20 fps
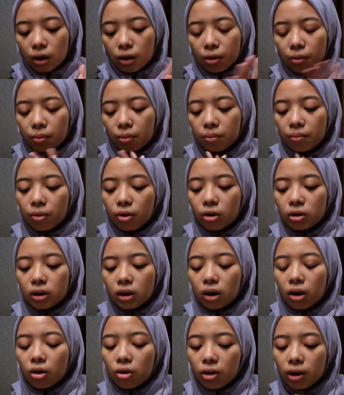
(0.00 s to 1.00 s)
kalau
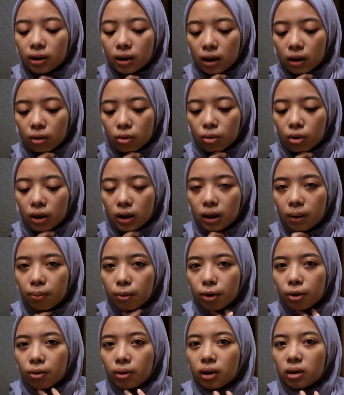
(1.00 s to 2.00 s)
pokoknya kalau kulit aku
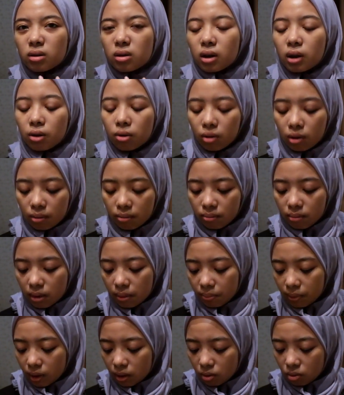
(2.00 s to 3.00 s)
kena produk yang terlalu
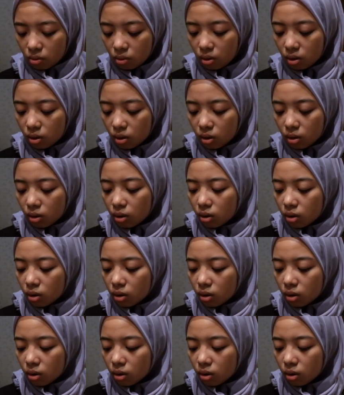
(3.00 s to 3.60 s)
lembab itu